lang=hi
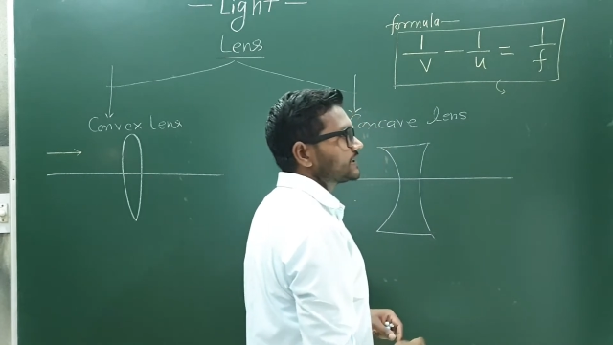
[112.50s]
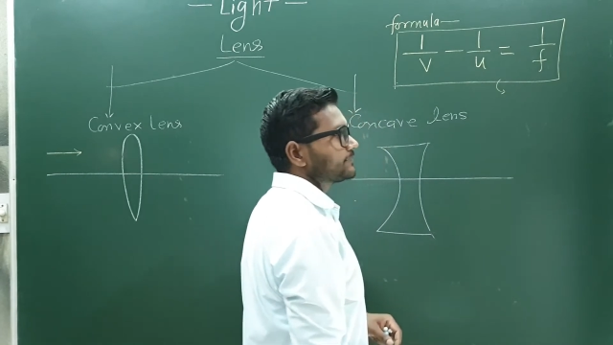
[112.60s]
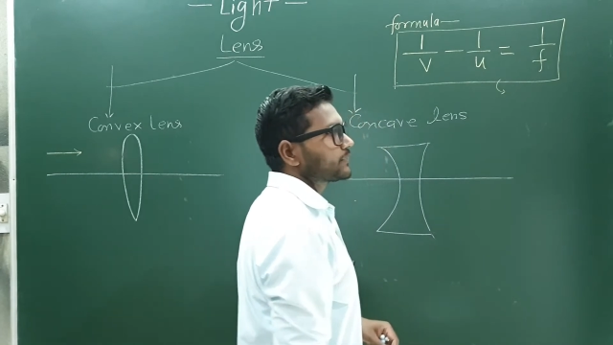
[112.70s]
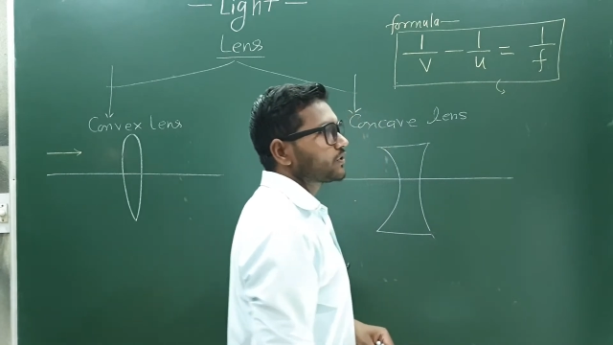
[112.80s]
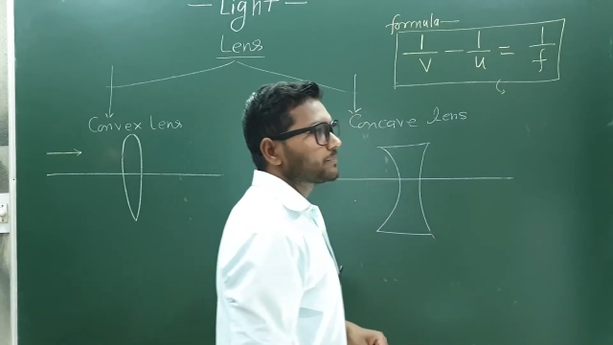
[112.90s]

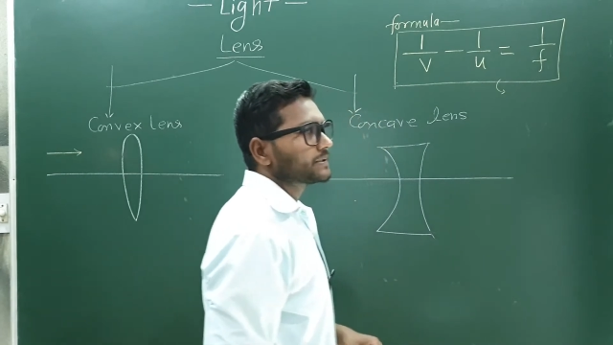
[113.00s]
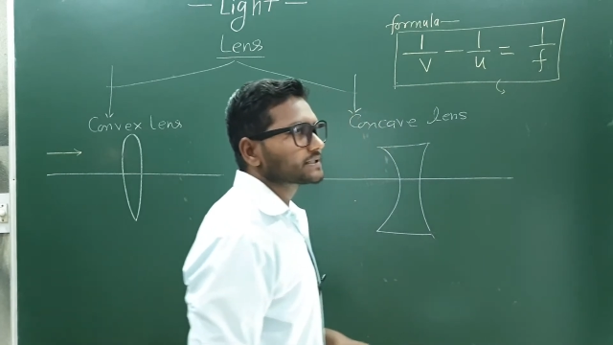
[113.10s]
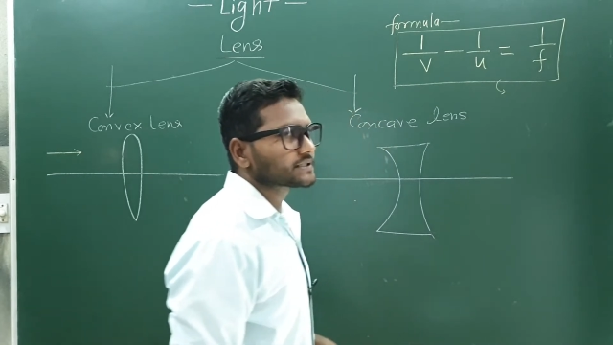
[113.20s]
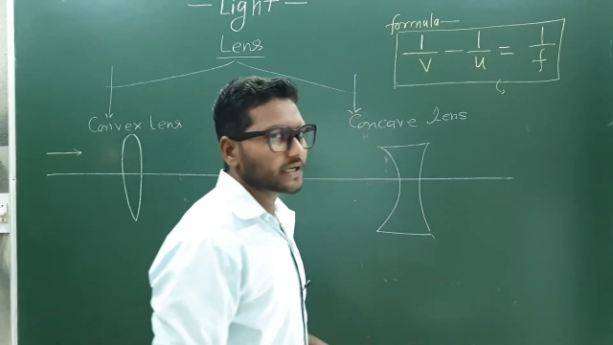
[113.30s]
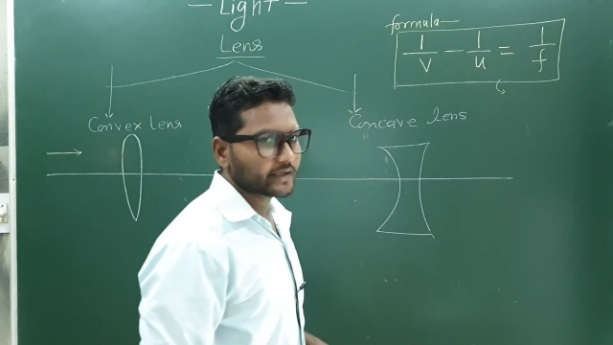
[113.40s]
हैं प्रॉपर
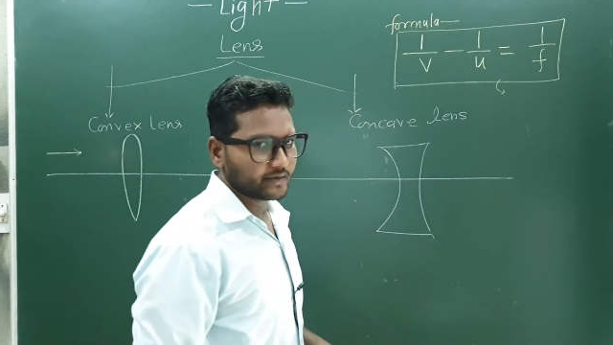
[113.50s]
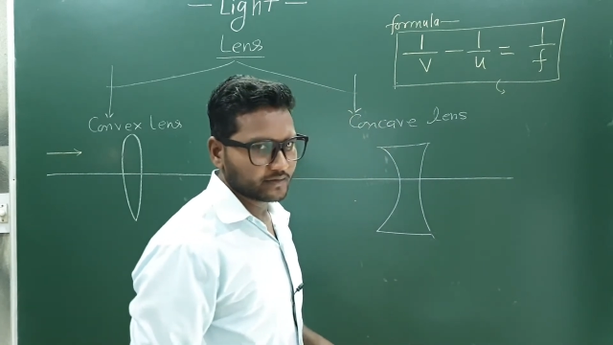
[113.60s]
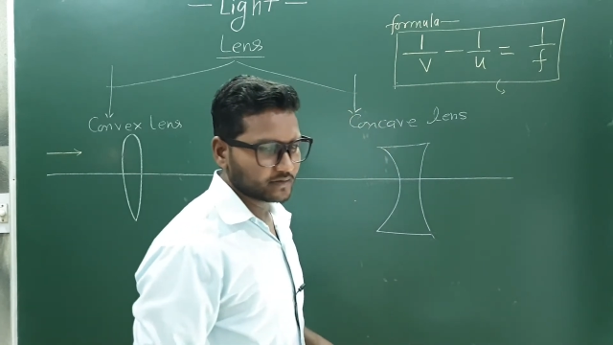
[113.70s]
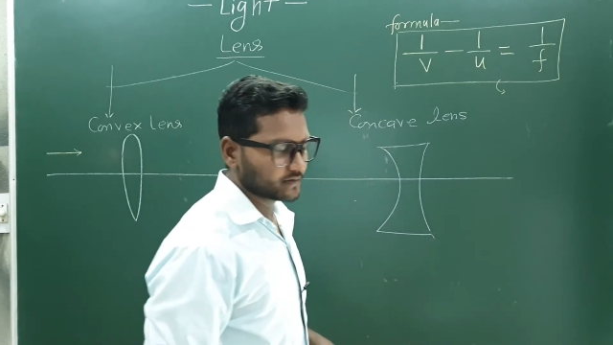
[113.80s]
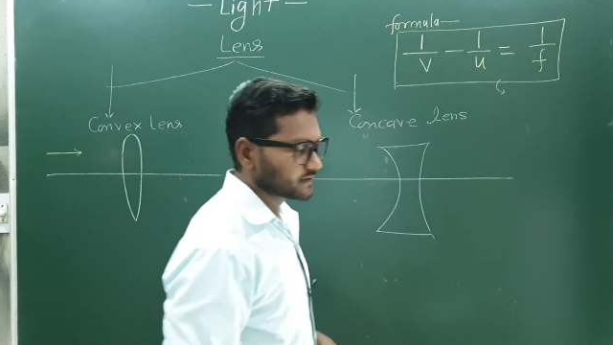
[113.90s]
साइन
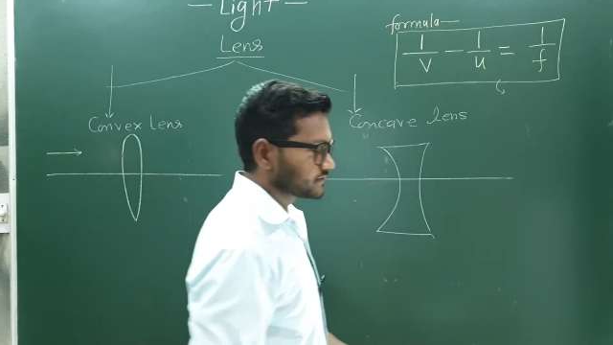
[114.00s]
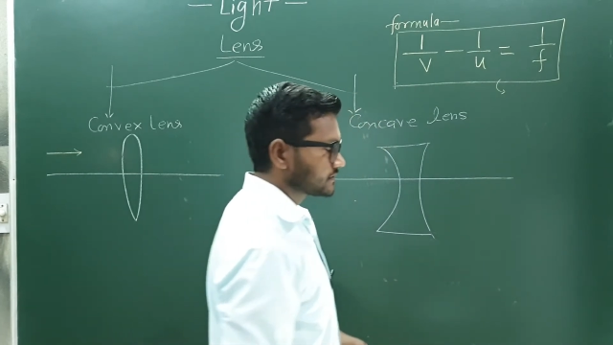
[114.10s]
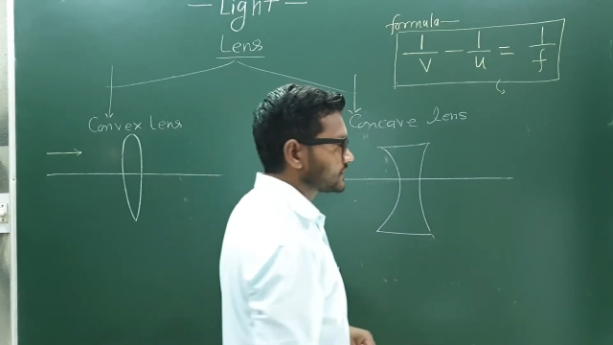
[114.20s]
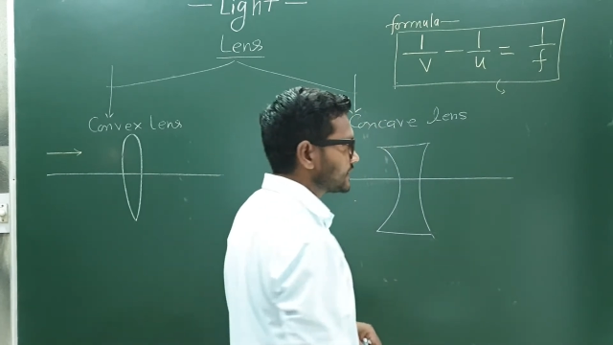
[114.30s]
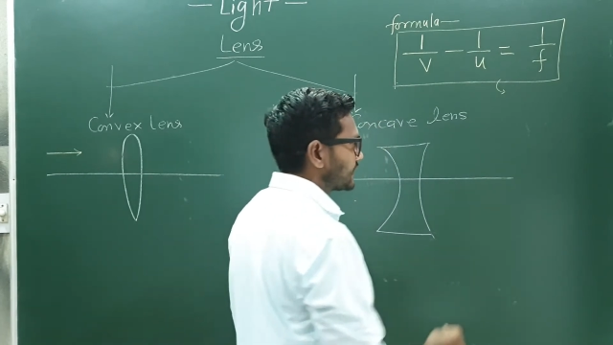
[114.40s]

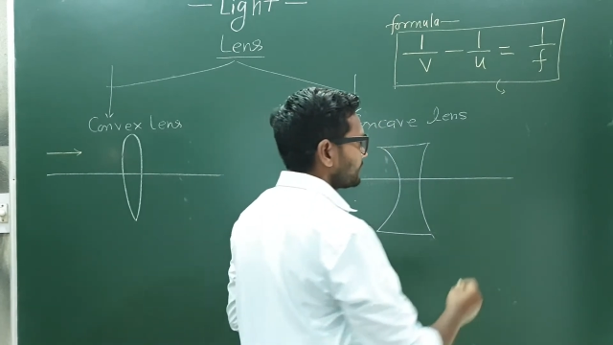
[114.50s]
ठीक